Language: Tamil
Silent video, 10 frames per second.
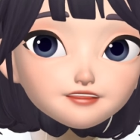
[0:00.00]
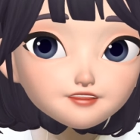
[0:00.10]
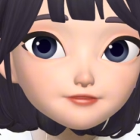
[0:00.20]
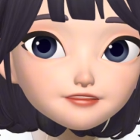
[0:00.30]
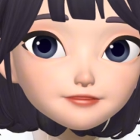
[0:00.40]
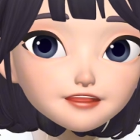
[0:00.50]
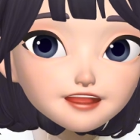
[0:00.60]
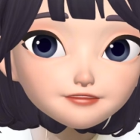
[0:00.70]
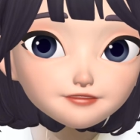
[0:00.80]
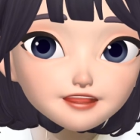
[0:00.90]
கோமதி கிட்ட
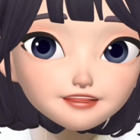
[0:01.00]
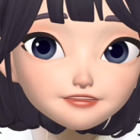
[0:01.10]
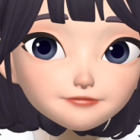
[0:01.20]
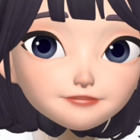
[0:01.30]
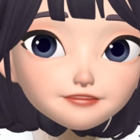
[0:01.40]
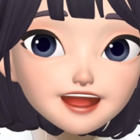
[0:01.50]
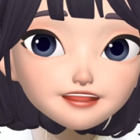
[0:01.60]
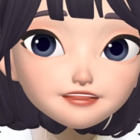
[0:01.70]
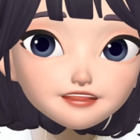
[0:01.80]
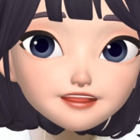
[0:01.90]
பாண்டியன் சொல்றாங்க இந்த மாதிரி
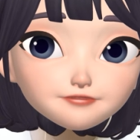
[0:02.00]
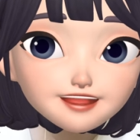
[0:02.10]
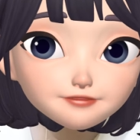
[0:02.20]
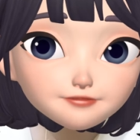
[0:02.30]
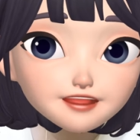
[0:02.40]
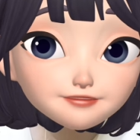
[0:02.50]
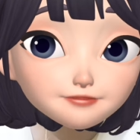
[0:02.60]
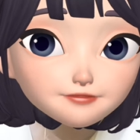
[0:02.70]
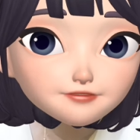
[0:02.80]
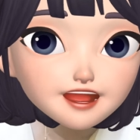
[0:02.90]
ஆளுங்கிட்ட எல்லாம் வேலை சொன்னா
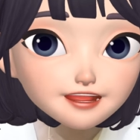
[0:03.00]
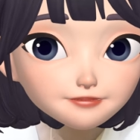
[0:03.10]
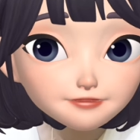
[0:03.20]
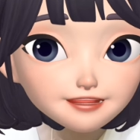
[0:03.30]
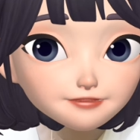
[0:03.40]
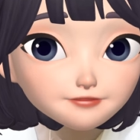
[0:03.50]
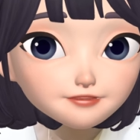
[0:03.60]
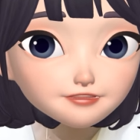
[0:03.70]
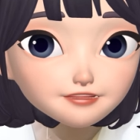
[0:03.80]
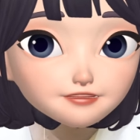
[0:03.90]
அரசனை கூட ஆண்டி
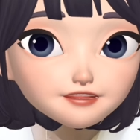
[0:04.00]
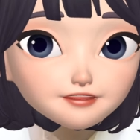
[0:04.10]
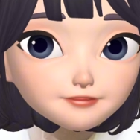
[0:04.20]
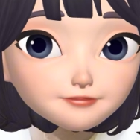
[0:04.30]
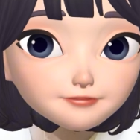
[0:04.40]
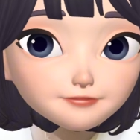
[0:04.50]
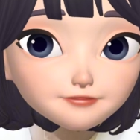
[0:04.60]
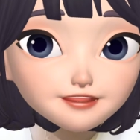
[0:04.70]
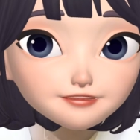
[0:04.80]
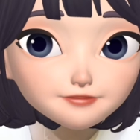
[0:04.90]
ஆக்கிடுவாங்க உன்கிட்ட
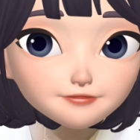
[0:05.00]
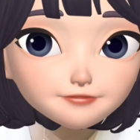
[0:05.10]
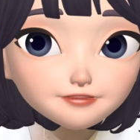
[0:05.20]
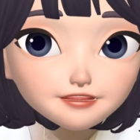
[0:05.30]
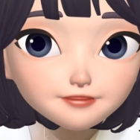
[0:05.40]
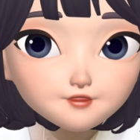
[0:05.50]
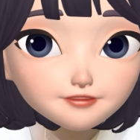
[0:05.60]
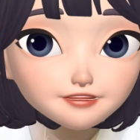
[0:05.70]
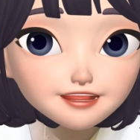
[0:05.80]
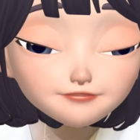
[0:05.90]
போய் வேலை சொன்னேன் பாரு என்னை
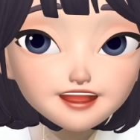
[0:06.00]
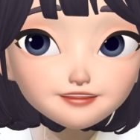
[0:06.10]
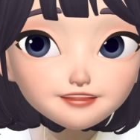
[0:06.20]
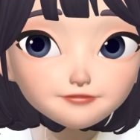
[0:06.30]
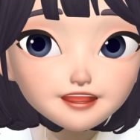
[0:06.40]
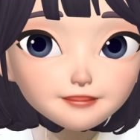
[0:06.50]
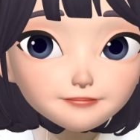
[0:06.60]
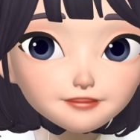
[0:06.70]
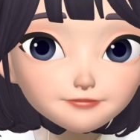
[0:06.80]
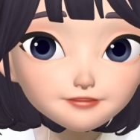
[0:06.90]
ஓட்டாண்டியாவே ஆக்கிடுவேன்
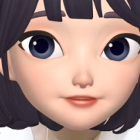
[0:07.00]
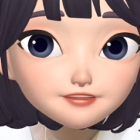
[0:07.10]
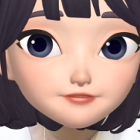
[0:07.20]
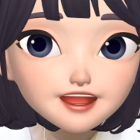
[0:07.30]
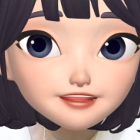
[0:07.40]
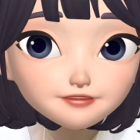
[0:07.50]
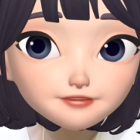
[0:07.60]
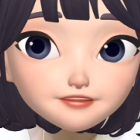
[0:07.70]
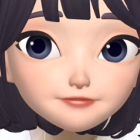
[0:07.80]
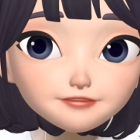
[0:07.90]
அப்படி இப்படின்னு சொல்லிட்டு வாய்ப்பு
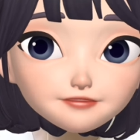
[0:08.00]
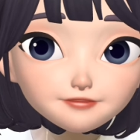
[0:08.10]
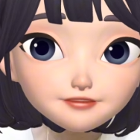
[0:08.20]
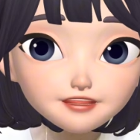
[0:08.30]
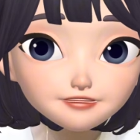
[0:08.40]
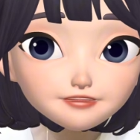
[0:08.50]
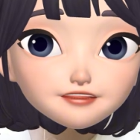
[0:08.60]
வந்ததெல்லாம் பேசி விட்டுறாரு